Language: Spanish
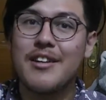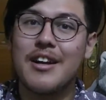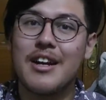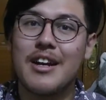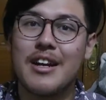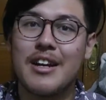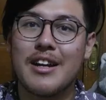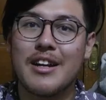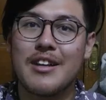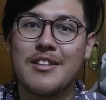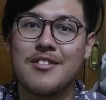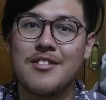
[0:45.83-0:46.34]

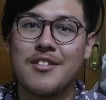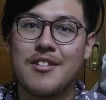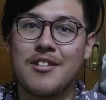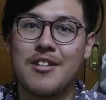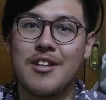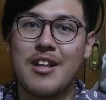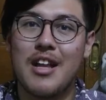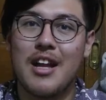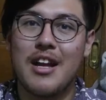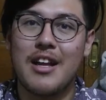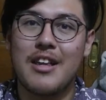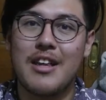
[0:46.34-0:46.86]
el que hizo
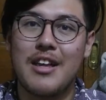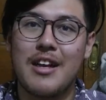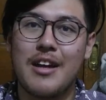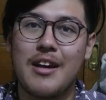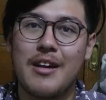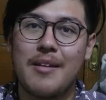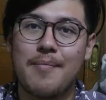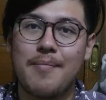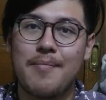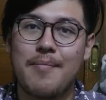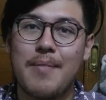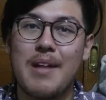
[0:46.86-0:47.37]
la
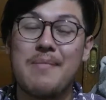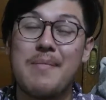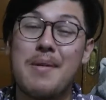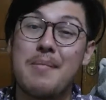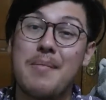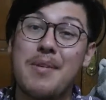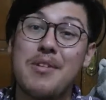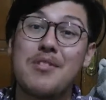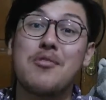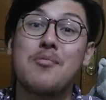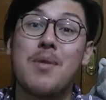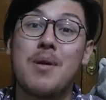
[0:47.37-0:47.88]
de Batman
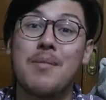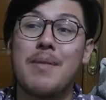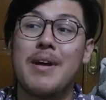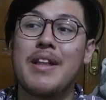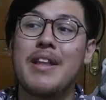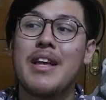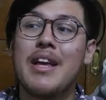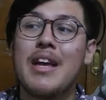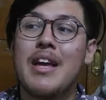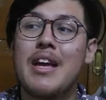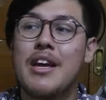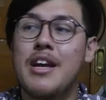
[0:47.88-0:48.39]
v Superman,